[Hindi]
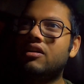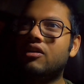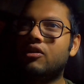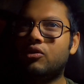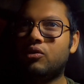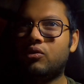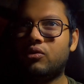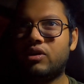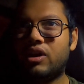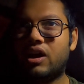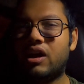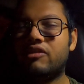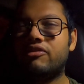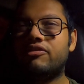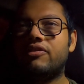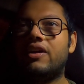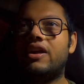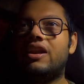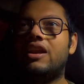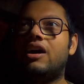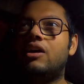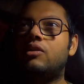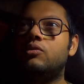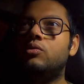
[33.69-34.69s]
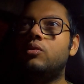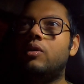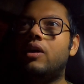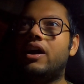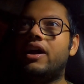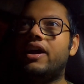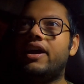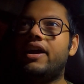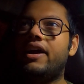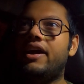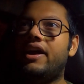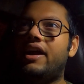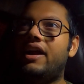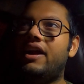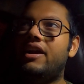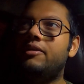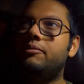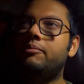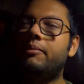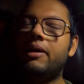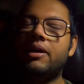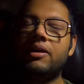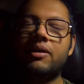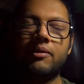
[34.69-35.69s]
कोरोना फैला हुआ है
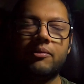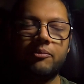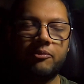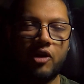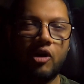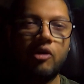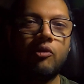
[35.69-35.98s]
एंड मैं